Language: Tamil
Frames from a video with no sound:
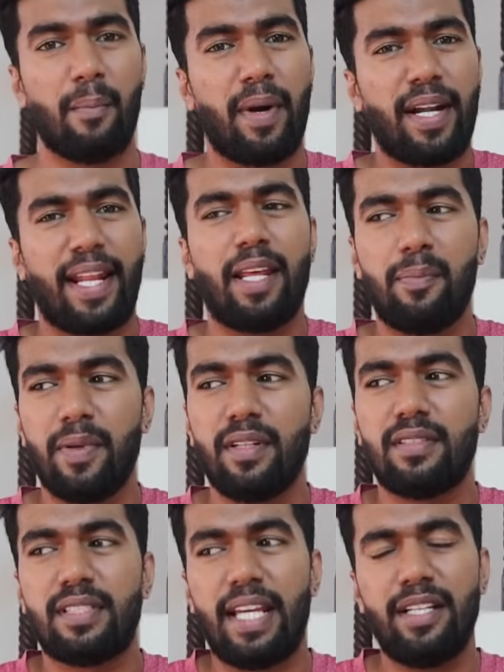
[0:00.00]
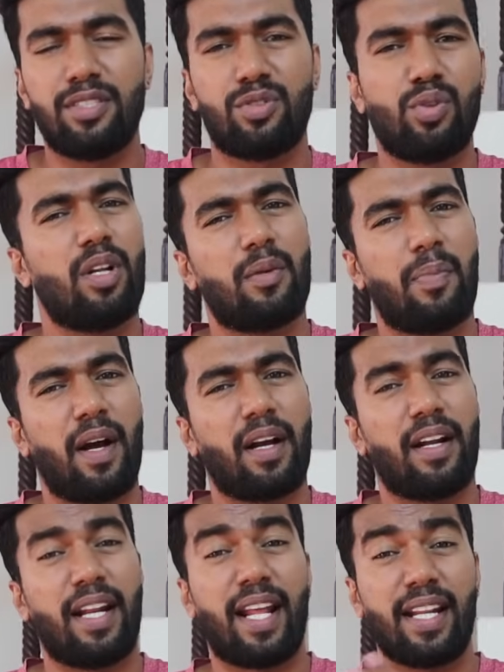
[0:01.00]
பட் நிறைய பேர் ஸ்டேஜ் டூவில்
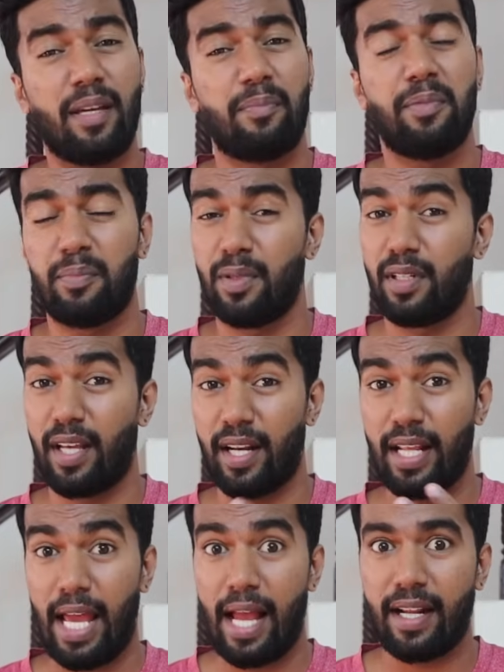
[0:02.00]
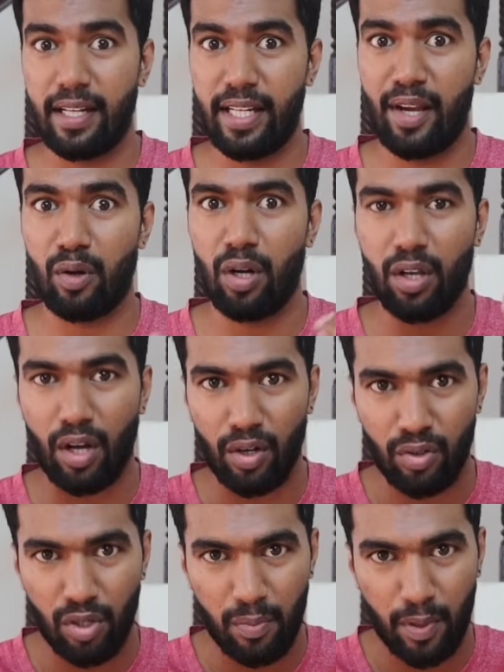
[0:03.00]
இருப்பாங்க நிறைய பிம்பிள் நிறைய ஆக்னி அவங்களால
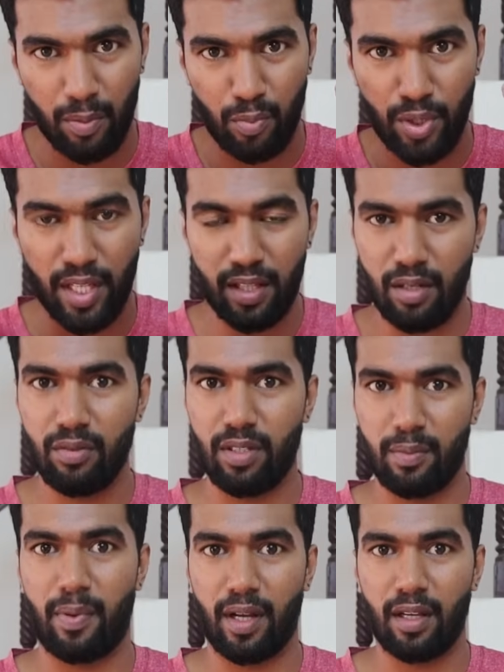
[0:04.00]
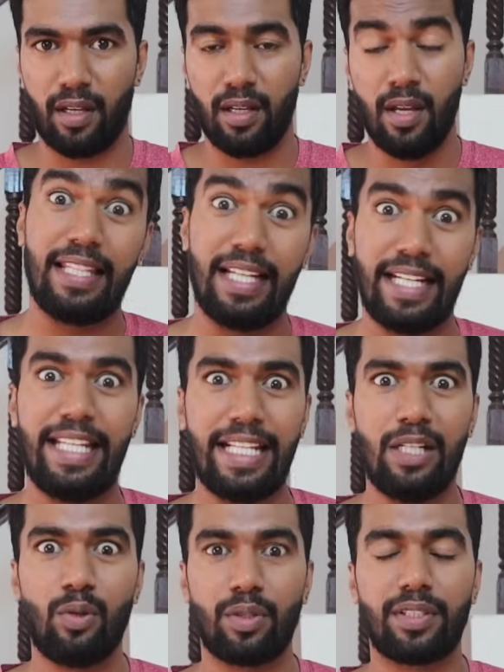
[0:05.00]
கண்ட்ரோல் பண்ண முடியாத அளவுக்கு இருப்பாங்க அதில்
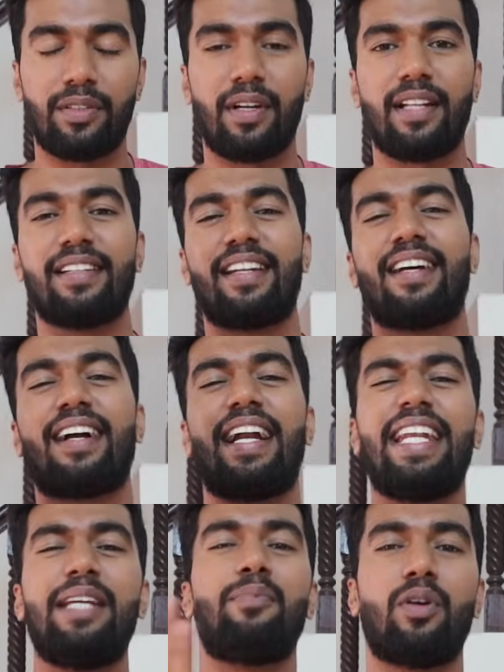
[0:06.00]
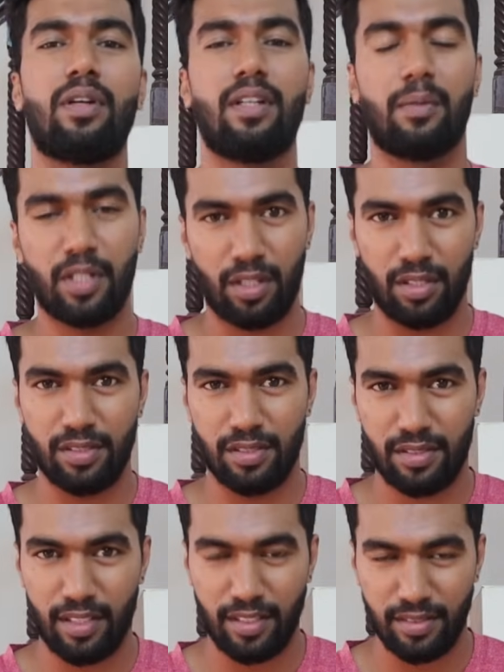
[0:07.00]
நீங்களும் ஒருத்தவங்களா இருந்தீங்கன்னா கண்டிப்பாக ஒரு
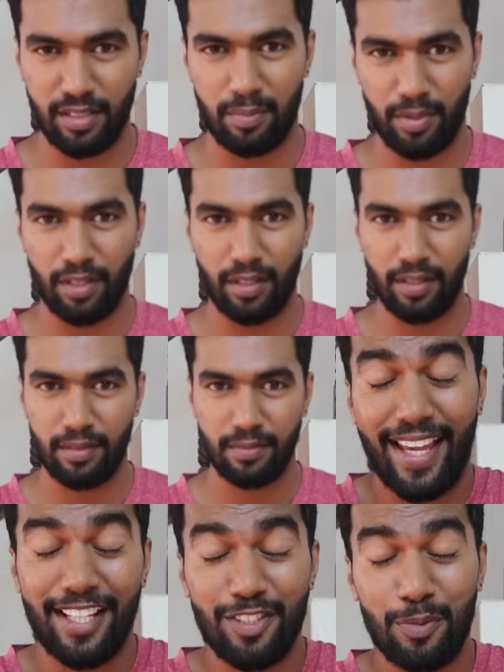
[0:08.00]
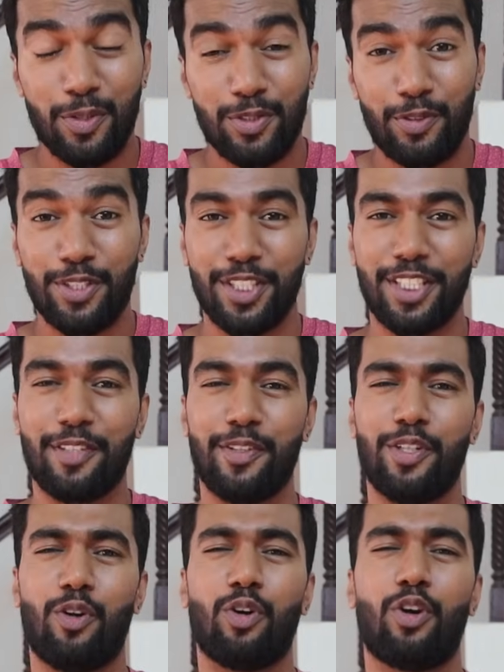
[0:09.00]
டெர்மட்டாலஜிஸ்ட்டை கன்சல்ட் பண்ணுங்கள் தேங்க்யூ ஸோ மச் ஃபார் வாட்சிங் தி
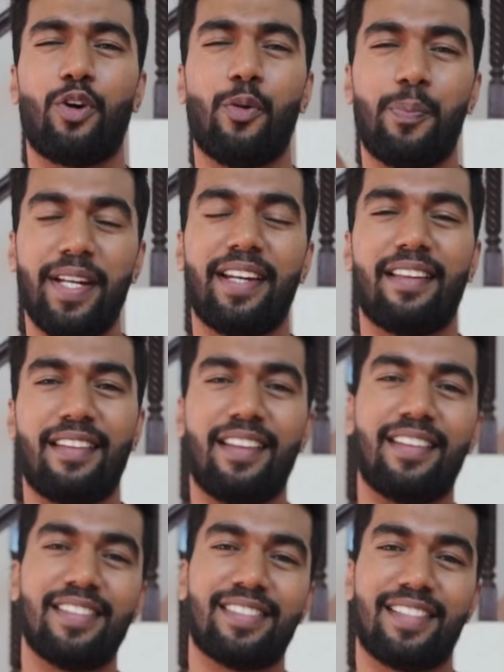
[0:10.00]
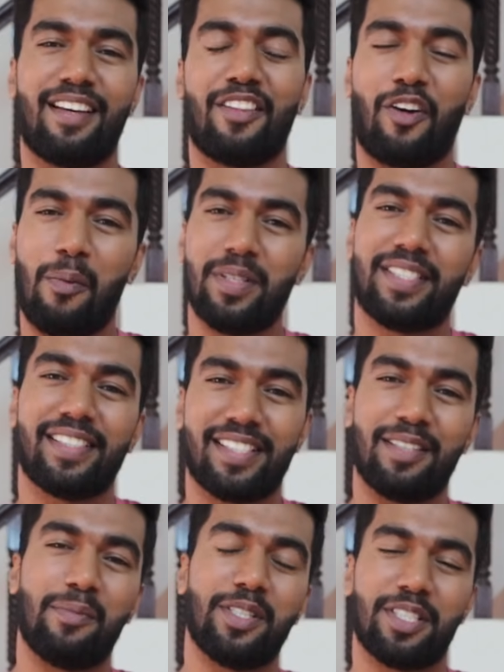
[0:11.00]
வீடியோ உங்களோட ஒப்பீனியன் எதாவது இருந்துச்சுன்னா அதை காமெண்ட்
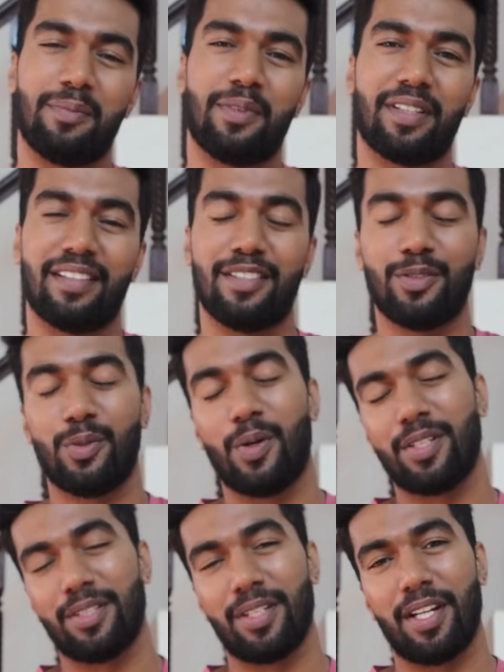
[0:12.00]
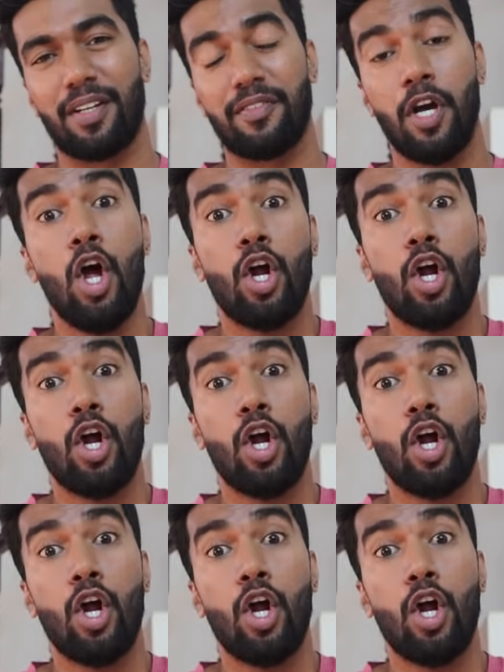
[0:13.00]
செக்ஷனில் மென்ஷன் பண்ணுங்கள் டூ வாட் யூ லவ்